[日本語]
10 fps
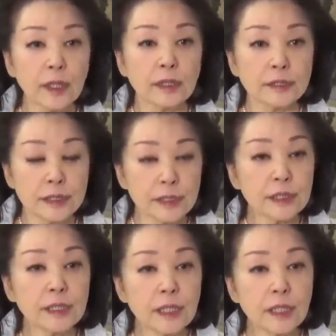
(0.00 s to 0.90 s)
自
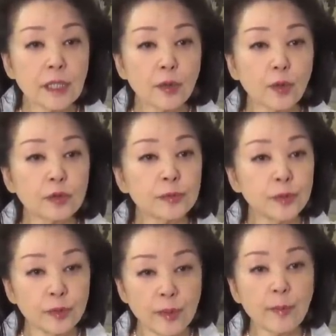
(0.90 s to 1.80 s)
力で国
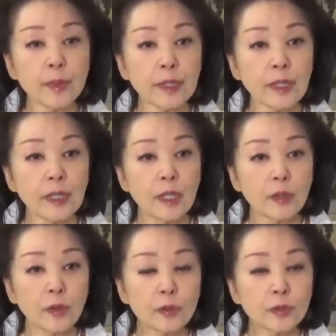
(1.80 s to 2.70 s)
民を守り
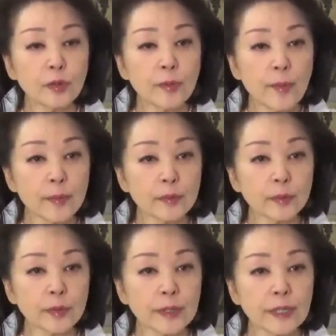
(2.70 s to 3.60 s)
国土を守るこ
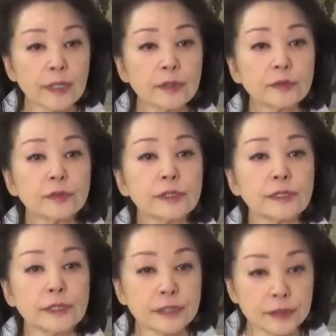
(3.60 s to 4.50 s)
とができる国
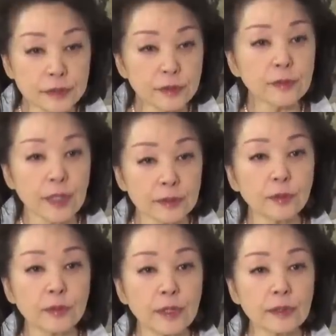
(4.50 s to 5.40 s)
にするのか
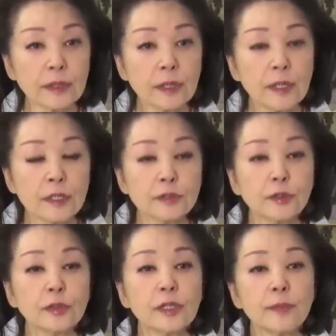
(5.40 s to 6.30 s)
どうか、
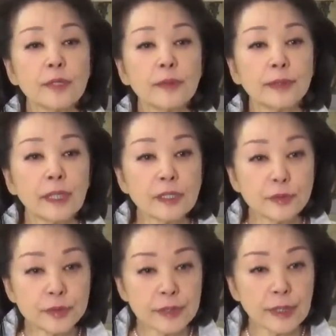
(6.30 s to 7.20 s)
そのためには何
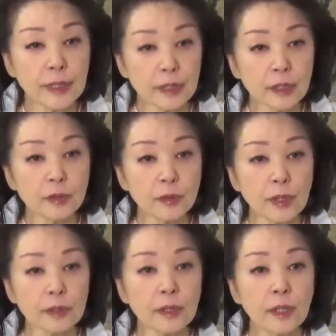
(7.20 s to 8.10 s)
をしたらいいの
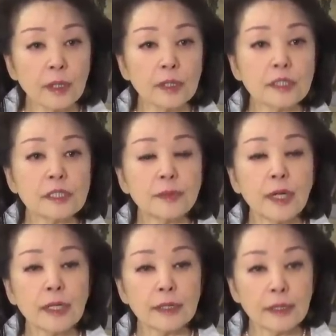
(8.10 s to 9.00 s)
か、一番
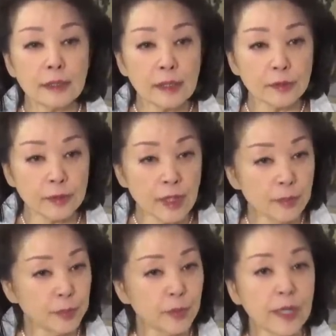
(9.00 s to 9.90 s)
明らかなのは
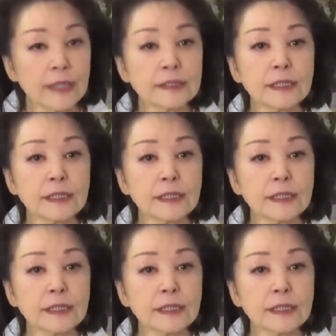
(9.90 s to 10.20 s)
憲法改正